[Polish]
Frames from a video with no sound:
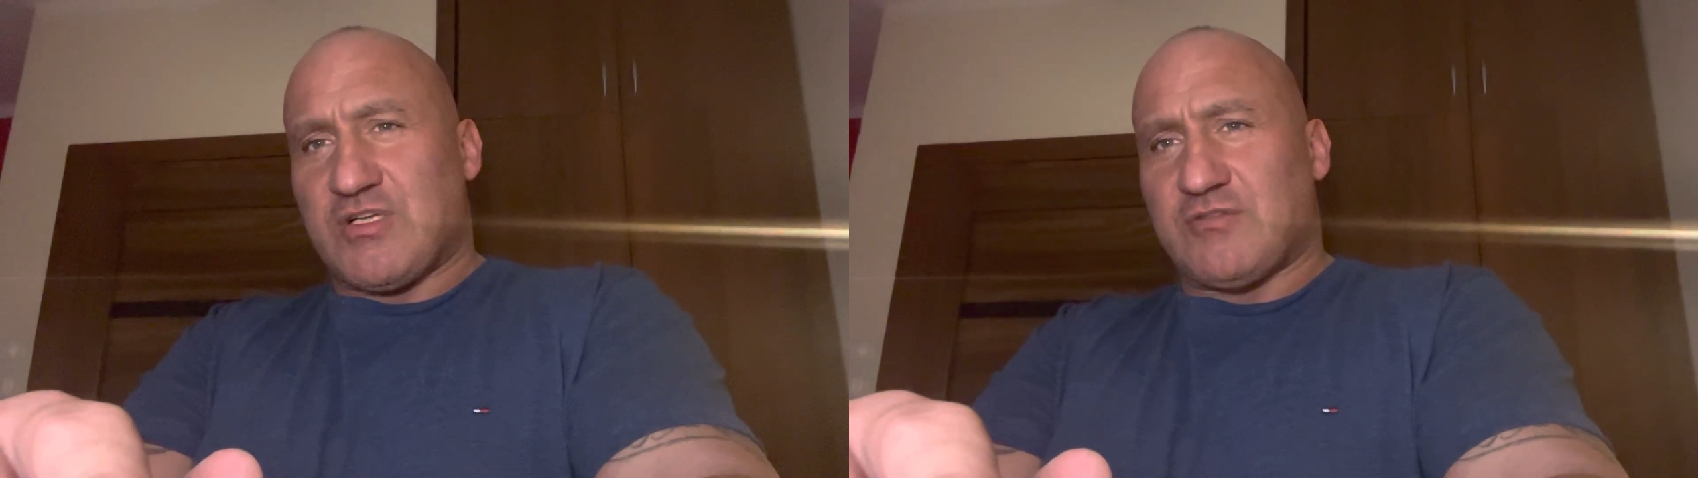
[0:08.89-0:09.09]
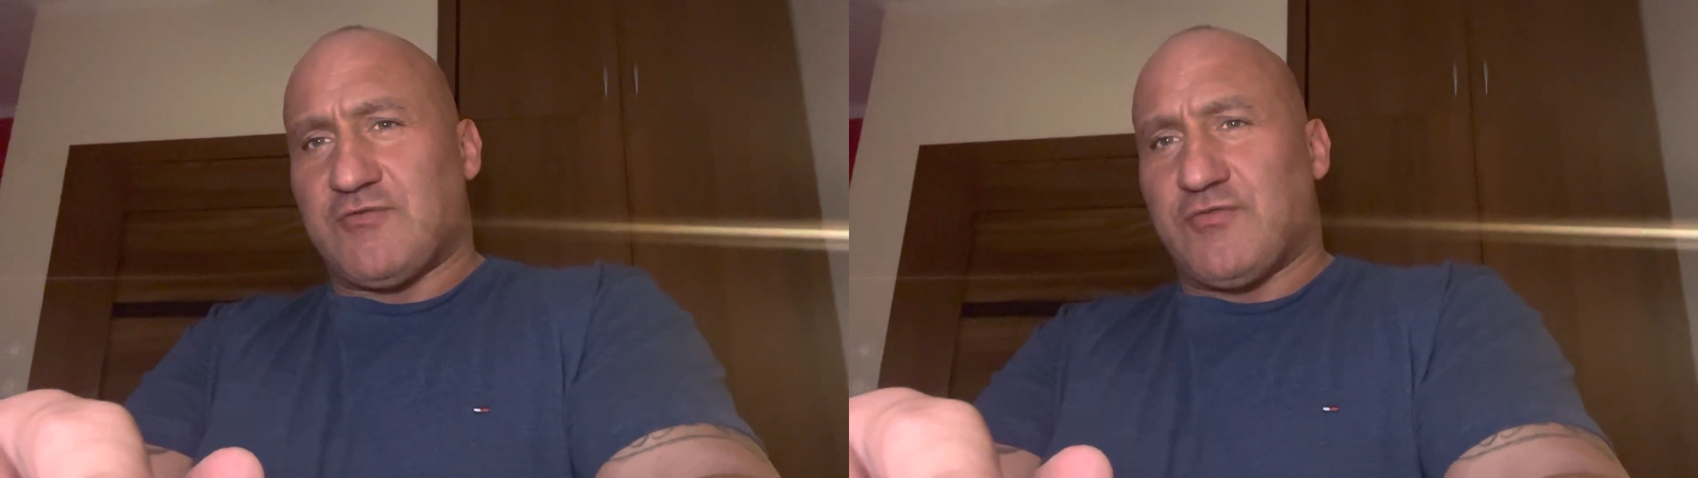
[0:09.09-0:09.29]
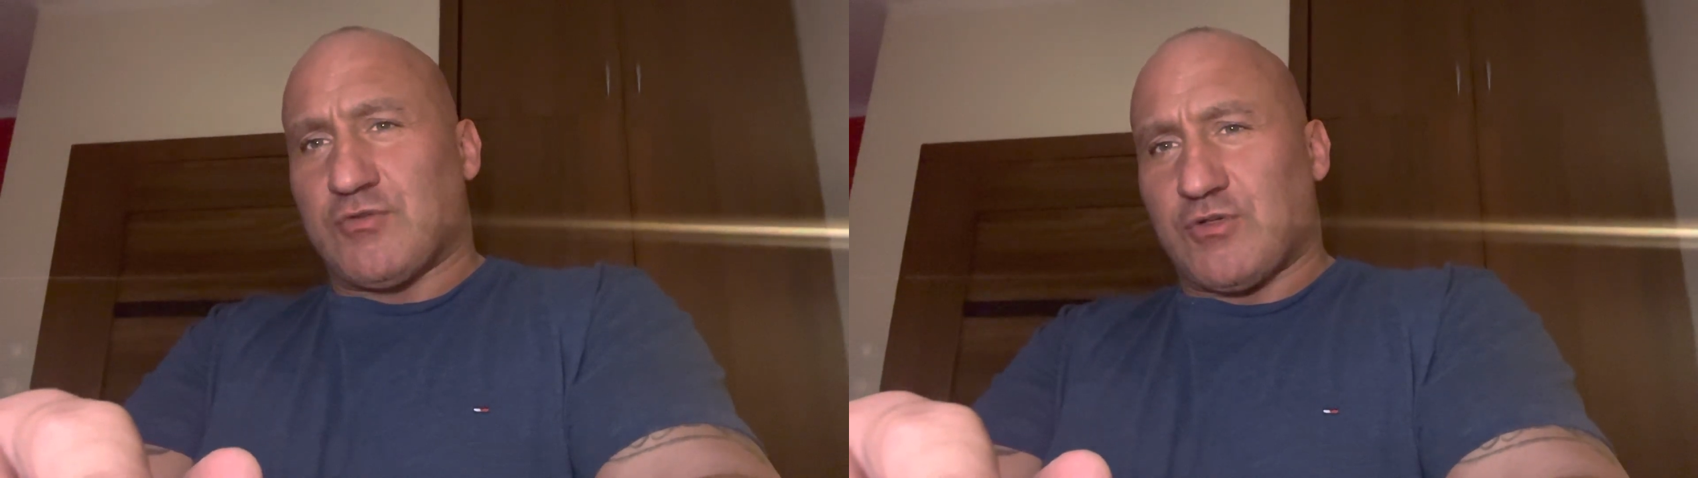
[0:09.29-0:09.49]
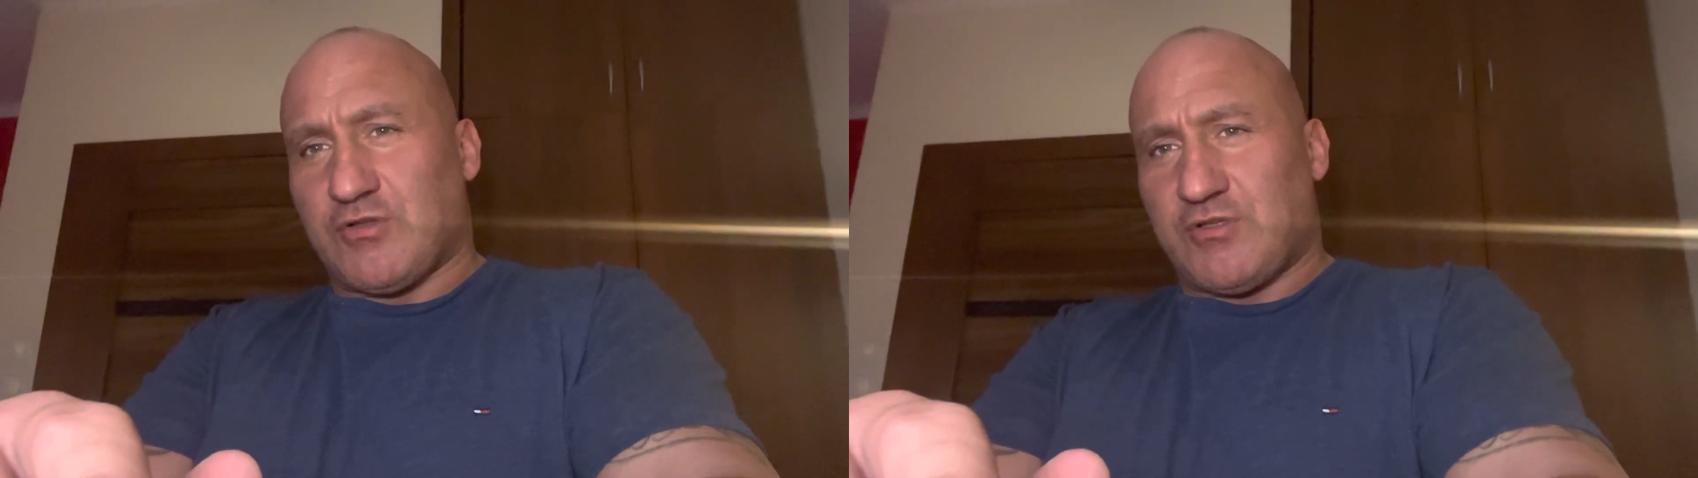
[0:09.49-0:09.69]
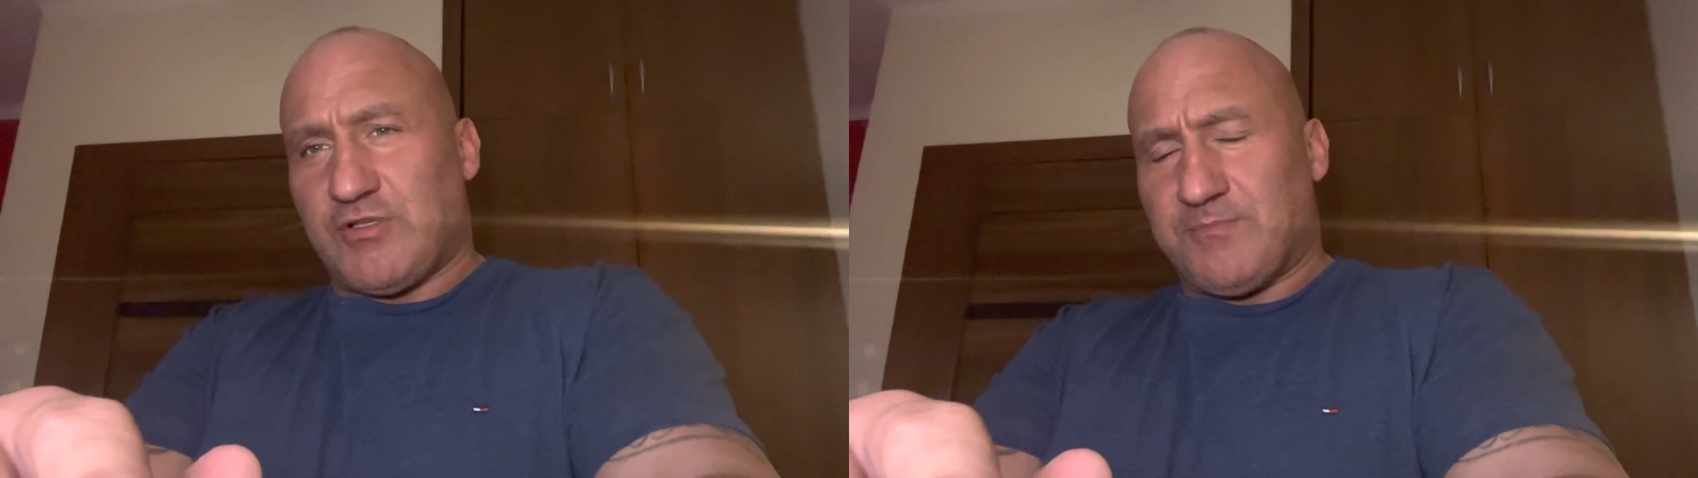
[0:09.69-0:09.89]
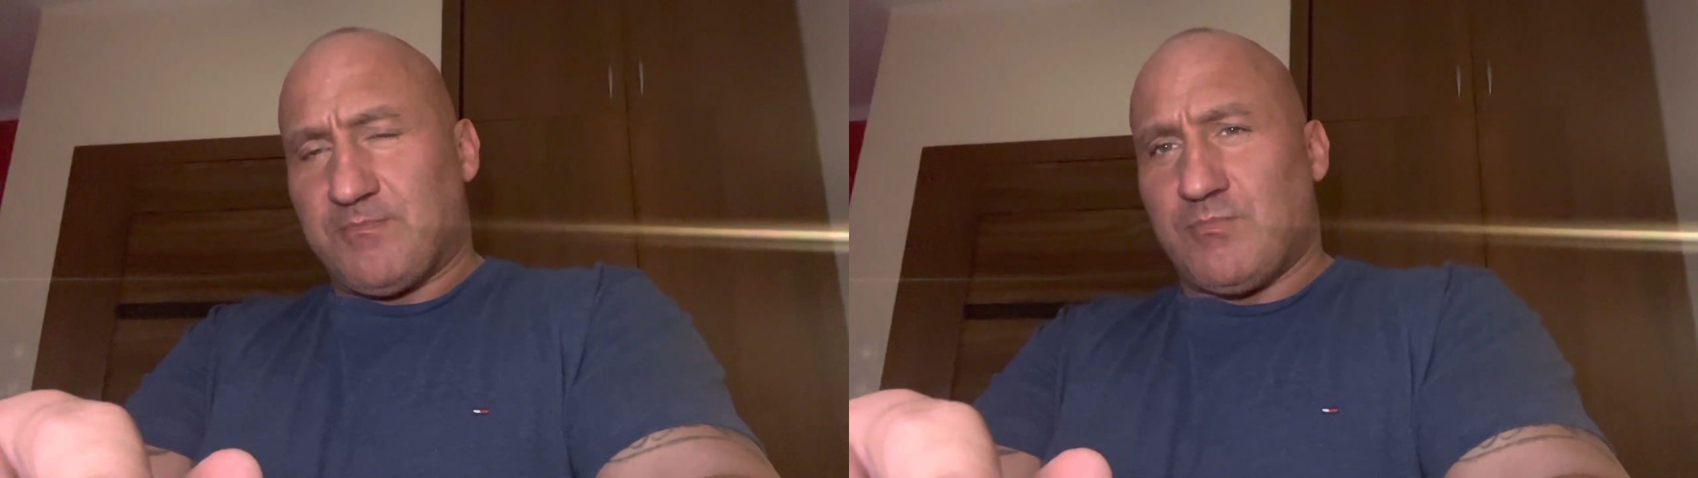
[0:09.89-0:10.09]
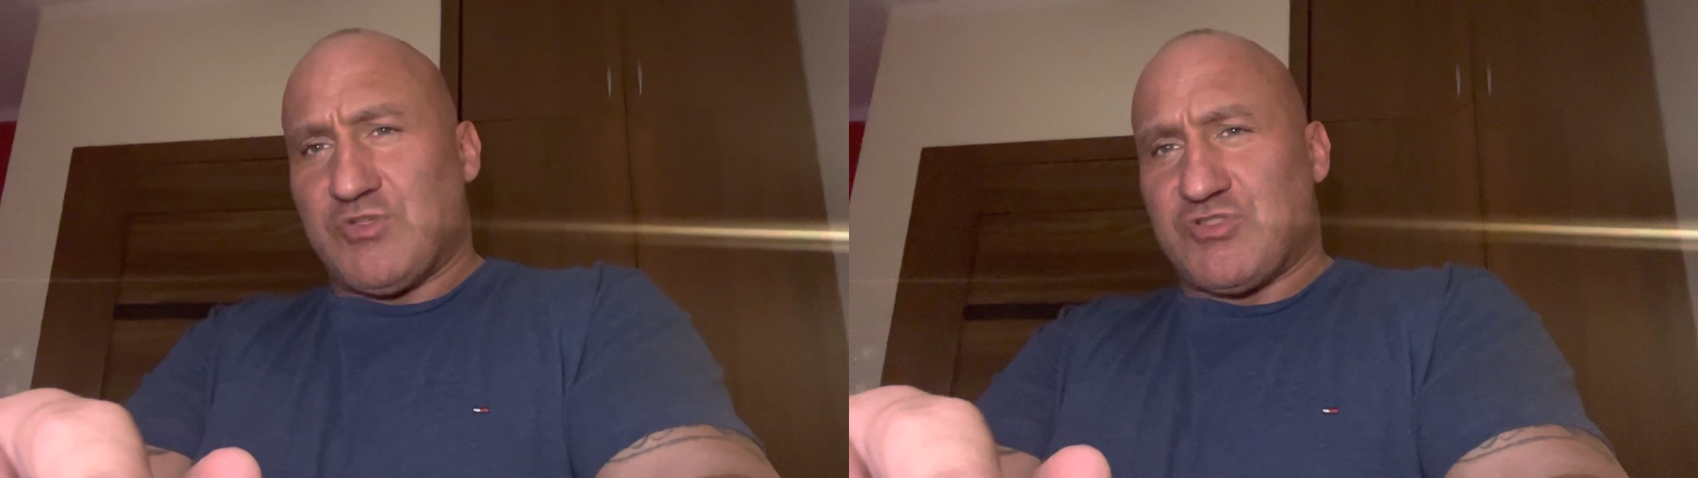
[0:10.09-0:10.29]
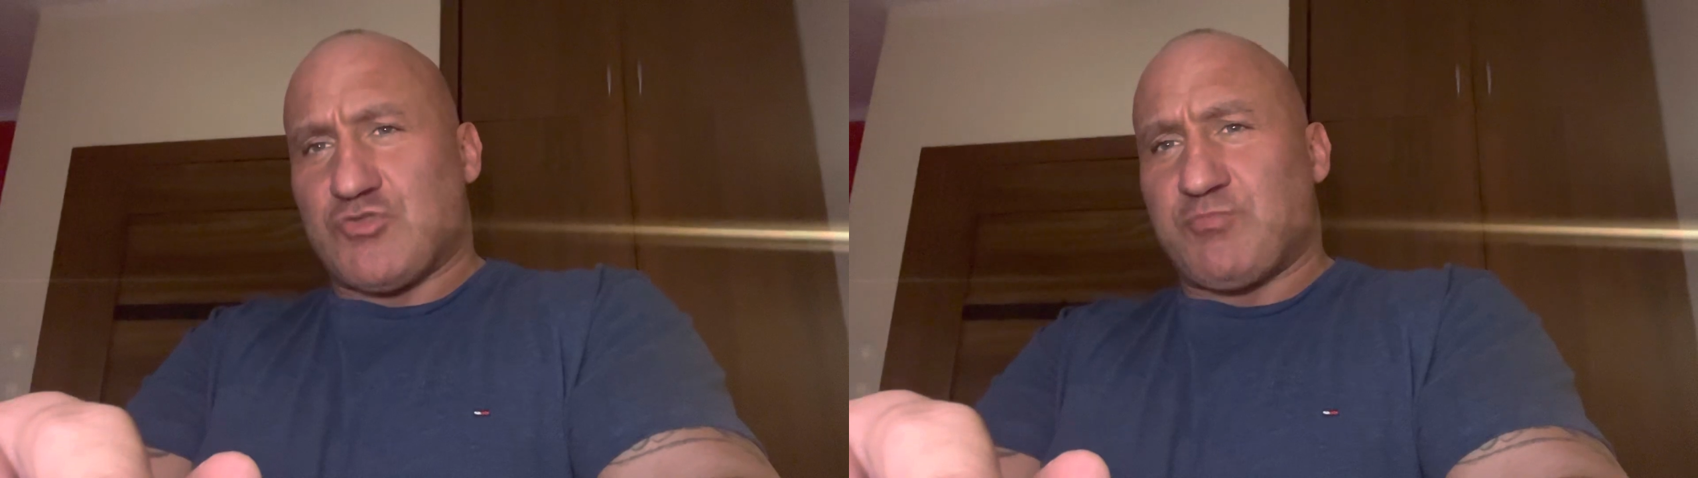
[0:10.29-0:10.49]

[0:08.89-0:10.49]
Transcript: dwukrotny mistrz